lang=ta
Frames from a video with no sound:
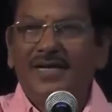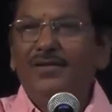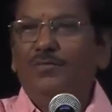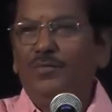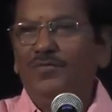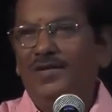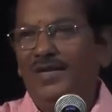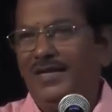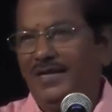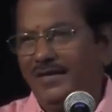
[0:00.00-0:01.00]
ஏன் ரொம்ப
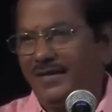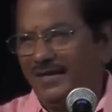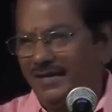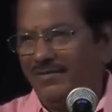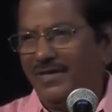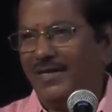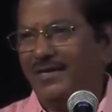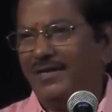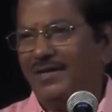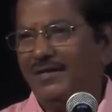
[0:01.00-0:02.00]
ஃபீலிங்காக இருக்கிறேன்னு இவன்
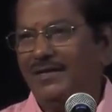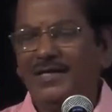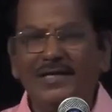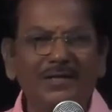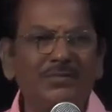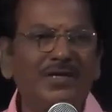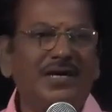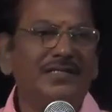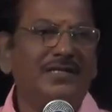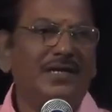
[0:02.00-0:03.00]
கேட்குறான் எங்கே நம்ம
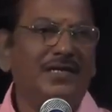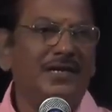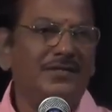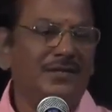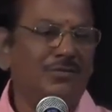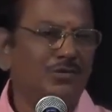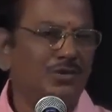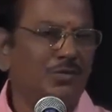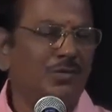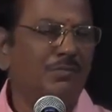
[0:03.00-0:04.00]
காதல் கல்யாணத்தில்
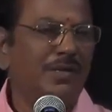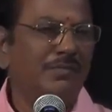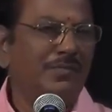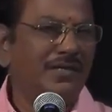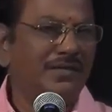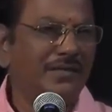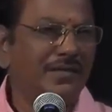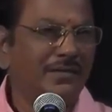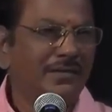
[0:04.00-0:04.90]
முடிஞ்சிருமோன்னு பயமாகுது